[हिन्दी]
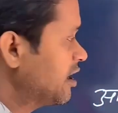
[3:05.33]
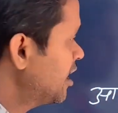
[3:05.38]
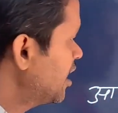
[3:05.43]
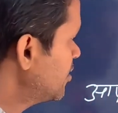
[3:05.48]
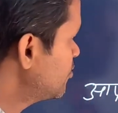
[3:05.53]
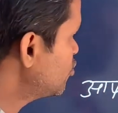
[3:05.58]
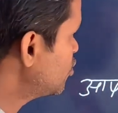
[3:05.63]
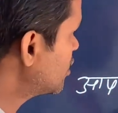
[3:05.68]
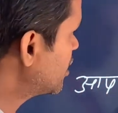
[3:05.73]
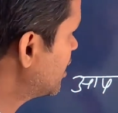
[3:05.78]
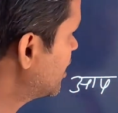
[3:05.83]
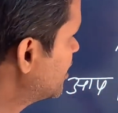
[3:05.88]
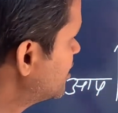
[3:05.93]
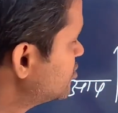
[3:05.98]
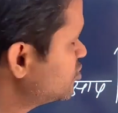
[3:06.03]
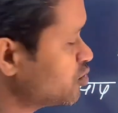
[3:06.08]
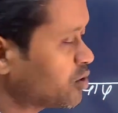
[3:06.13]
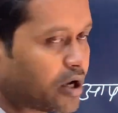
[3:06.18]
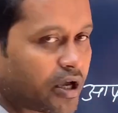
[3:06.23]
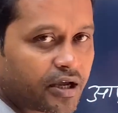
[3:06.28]
अब वो घर
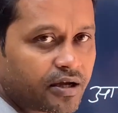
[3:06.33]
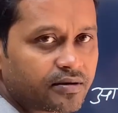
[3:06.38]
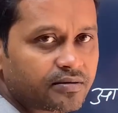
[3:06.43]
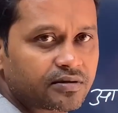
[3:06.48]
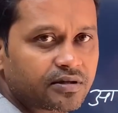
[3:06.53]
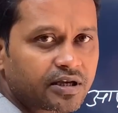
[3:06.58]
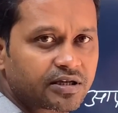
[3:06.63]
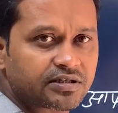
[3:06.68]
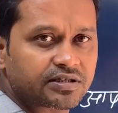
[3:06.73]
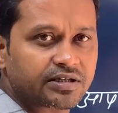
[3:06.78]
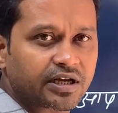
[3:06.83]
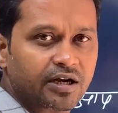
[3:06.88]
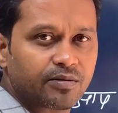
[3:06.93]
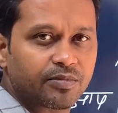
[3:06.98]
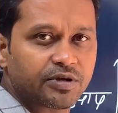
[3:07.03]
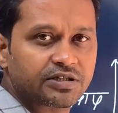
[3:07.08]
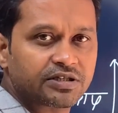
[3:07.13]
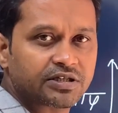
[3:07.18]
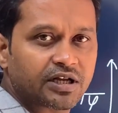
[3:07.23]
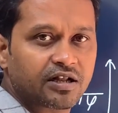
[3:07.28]
जो है दस साल
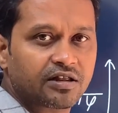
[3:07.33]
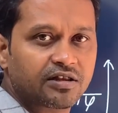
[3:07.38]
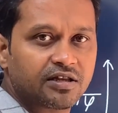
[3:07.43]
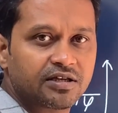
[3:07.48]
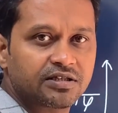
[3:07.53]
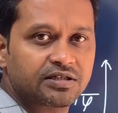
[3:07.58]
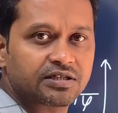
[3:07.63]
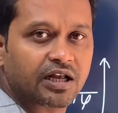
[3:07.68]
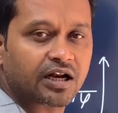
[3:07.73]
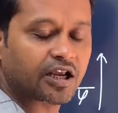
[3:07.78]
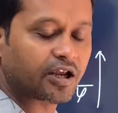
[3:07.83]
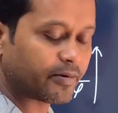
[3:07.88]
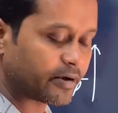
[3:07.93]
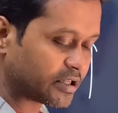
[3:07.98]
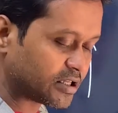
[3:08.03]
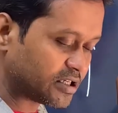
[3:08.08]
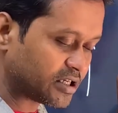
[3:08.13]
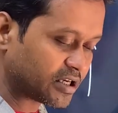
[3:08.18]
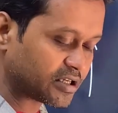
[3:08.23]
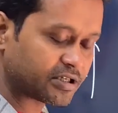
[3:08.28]
बीस साल तीस साल के
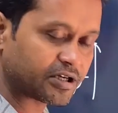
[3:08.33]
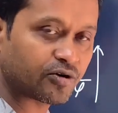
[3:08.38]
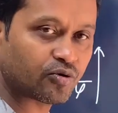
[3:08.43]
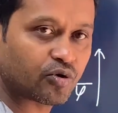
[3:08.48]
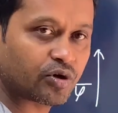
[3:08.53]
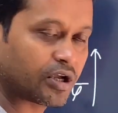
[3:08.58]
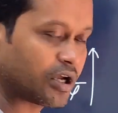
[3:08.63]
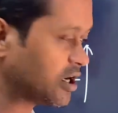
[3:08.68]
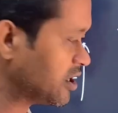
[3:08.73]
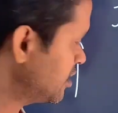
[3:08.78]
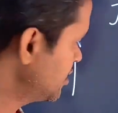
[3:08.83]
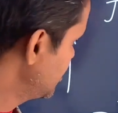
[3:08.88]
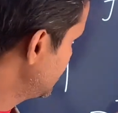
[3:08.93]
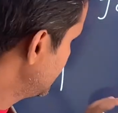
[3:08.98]
बाद जर्जर हो गया